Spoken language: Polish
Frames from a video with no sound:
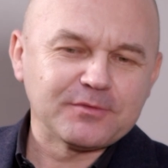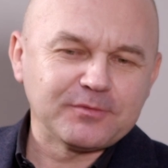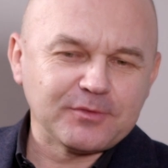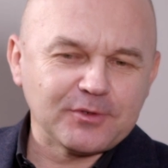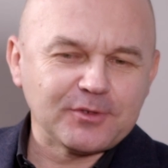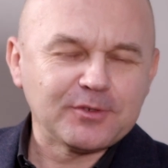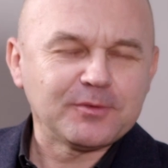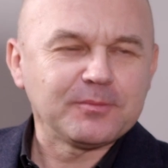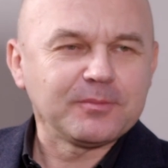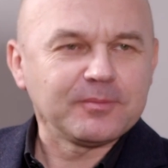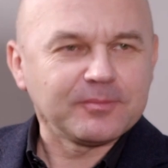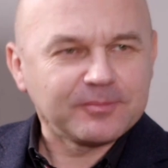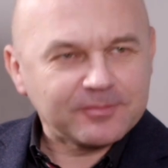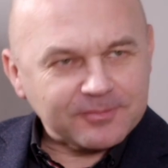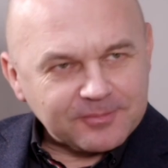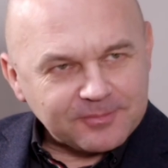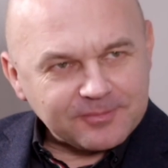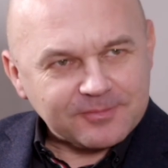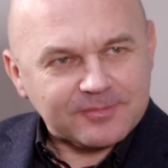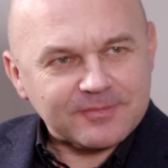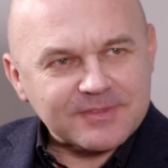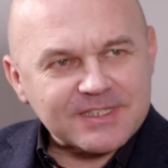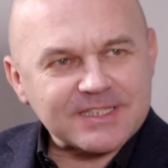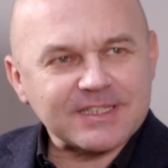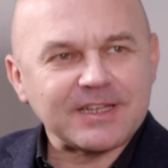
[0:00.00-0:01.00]
wolą
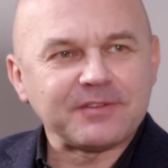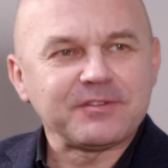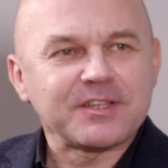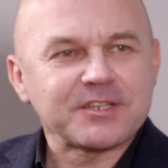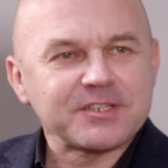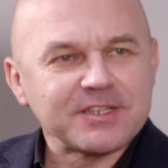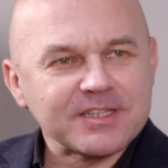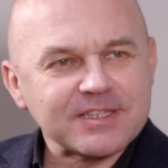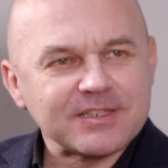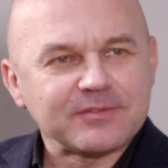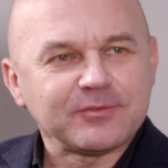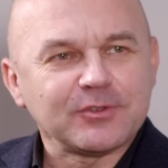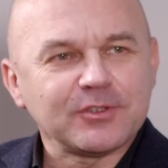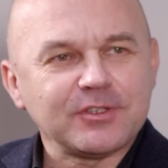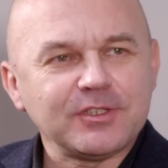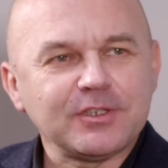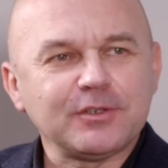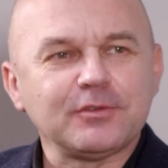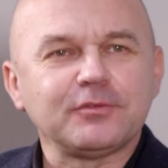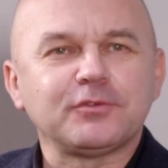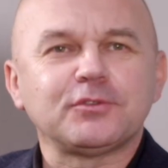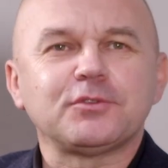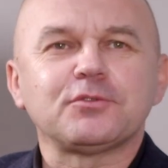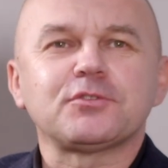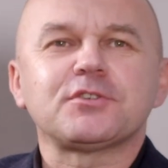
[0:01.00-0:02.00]
stawiać na
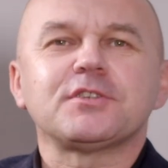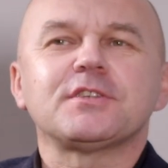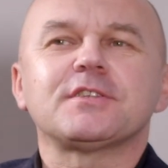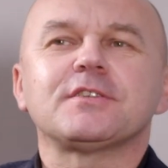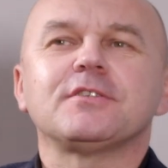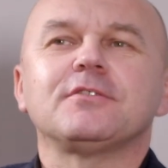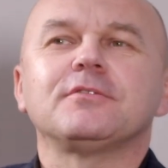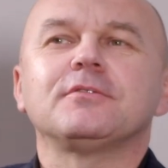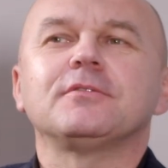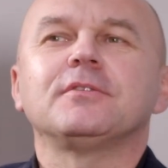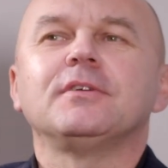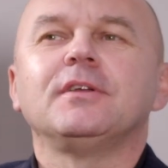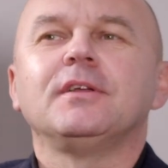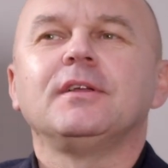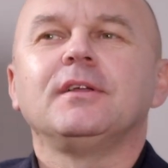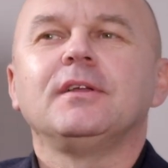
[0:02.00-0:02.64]
zawodników, którzy są